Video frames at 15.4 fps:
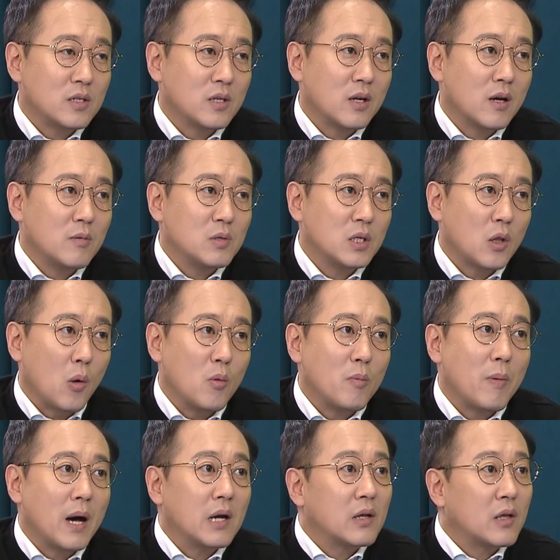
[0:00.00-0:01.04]
집값이
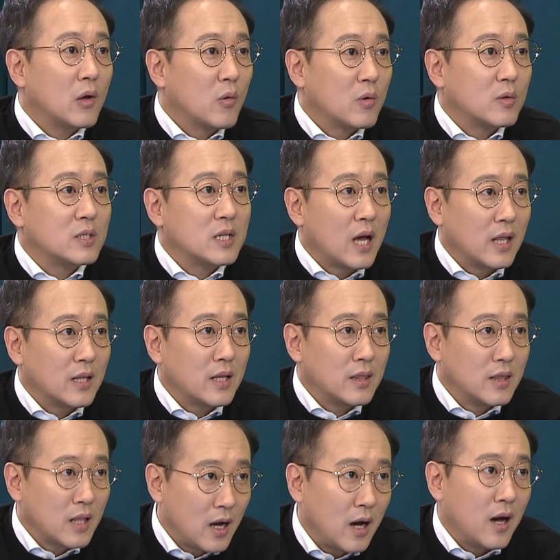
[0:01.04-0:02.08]
너무 빠르게 오르지
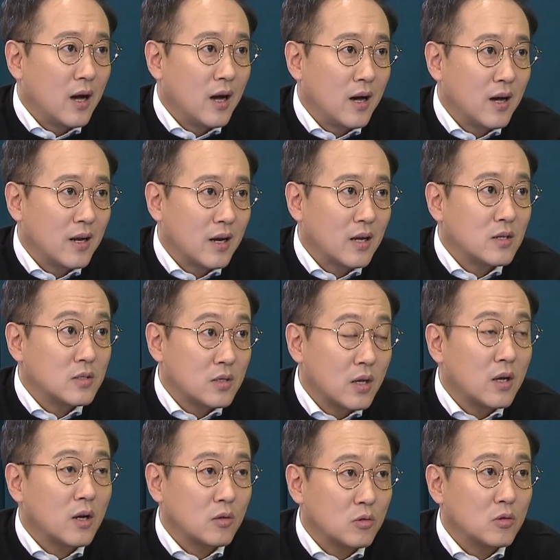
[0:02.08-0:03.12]
않았나라는 음.
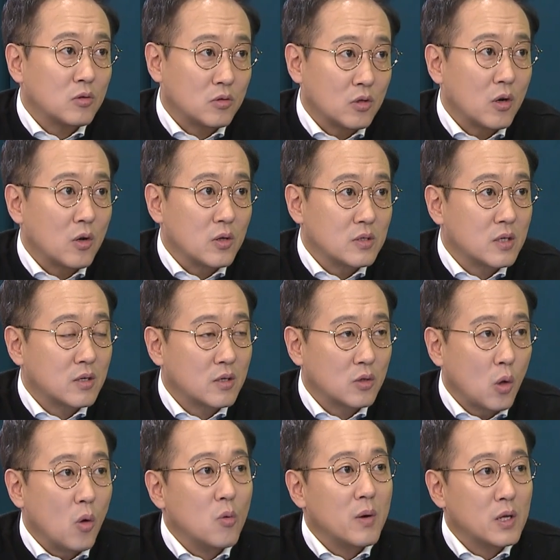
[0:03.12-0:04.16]
생각도 들어요. 이제
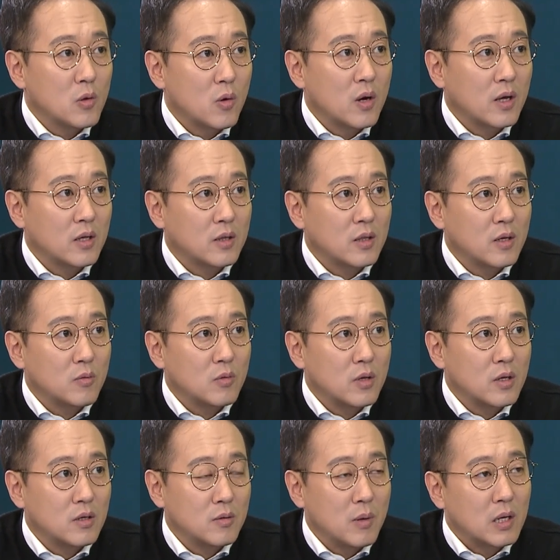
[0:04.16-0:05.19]
너무 많이 올랐기
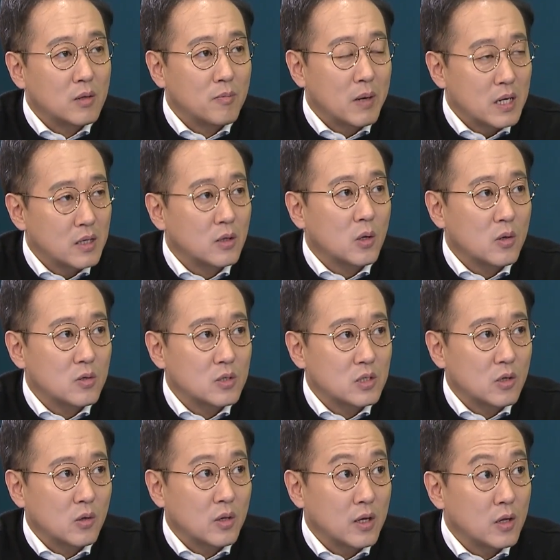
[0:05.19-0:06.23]
때문에 그만큼 빨리
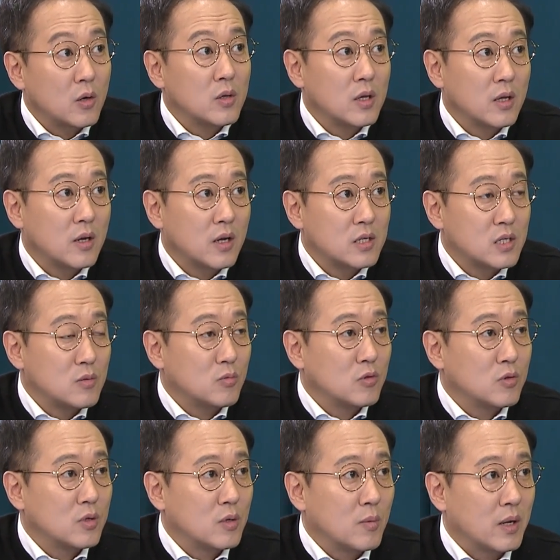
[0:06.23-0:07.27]
떨어지는 거다 이런 얘기를 하시는
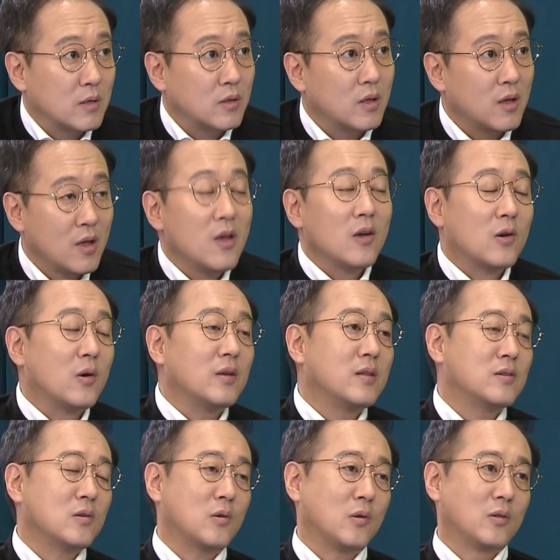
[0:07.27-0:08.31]
분들이 많은데 그거에
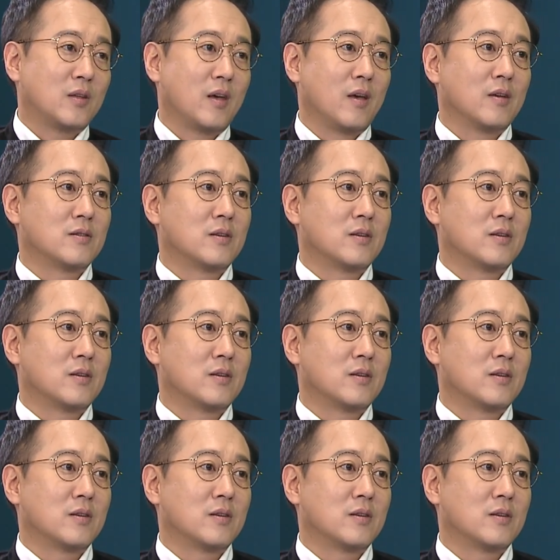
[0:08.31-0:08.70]
대해서는 어떻게